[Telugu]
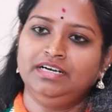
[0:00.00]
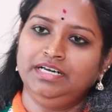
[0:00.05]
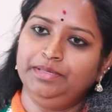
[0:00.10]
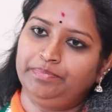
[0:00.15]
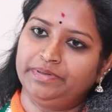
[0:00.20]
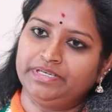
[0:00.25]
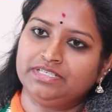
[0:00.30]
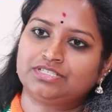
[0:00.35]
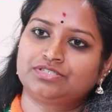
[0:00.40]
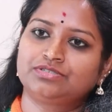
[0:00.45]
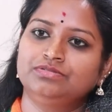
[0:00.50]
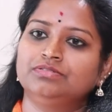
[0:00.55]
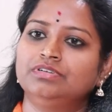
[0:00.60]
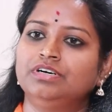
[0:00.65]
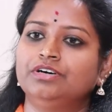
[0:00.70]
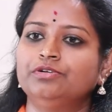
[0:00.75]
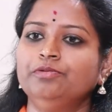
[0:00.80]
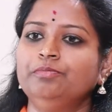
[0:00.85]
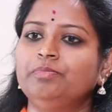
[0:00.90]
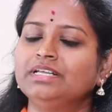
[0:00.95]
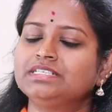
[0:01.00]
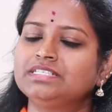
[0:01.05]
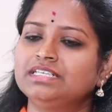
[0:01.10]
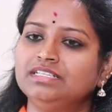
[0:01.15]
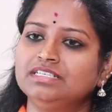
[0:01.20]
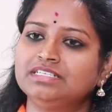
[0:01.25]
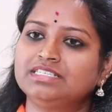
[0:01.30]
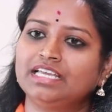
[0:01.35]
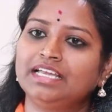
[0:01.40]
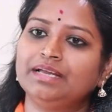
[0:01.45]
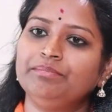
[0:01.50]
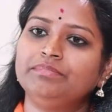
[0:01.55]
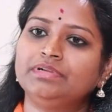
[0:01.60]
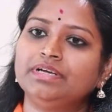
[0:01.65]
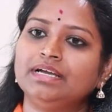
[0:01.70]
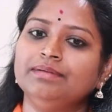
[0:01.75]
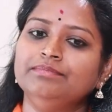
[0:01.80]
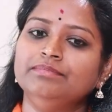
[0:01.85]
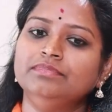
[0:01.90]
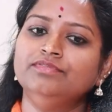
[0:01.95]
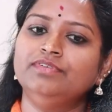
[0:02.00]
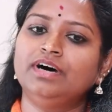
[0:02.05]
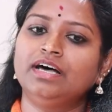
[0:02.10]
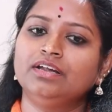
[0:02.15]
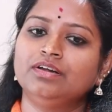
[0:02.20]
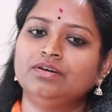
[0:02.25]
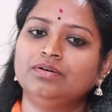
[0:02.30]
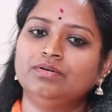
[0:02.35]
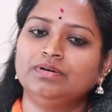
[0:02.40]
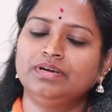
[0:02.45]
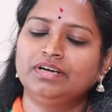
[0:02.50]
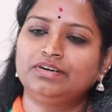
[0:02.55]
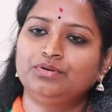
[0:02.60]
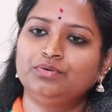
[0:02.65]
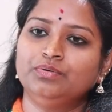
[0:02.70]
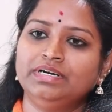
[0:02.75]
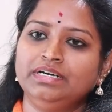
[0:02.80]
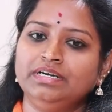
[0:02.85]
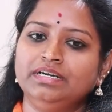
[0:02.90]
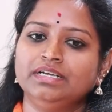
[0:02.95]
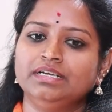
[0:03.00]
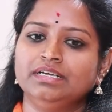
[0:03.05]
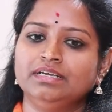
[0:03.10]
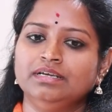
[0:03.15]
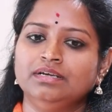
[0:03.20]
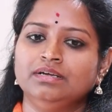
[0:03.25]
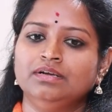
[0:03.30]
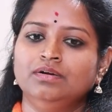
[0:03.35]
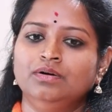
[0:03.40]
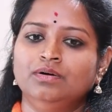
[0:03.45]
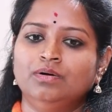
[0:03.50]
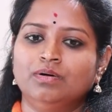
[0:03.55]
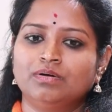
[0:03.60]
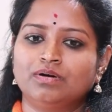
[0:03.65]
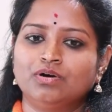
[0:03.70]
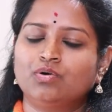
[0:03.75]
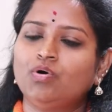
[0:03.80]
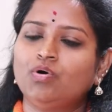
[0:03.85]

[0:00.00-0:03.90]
డిప్రెస్డ్గా ఉన్నారు ప్లస్ అట్ ద సేమ్ టైం వాళ్ళలో ఎటువంటి ఒక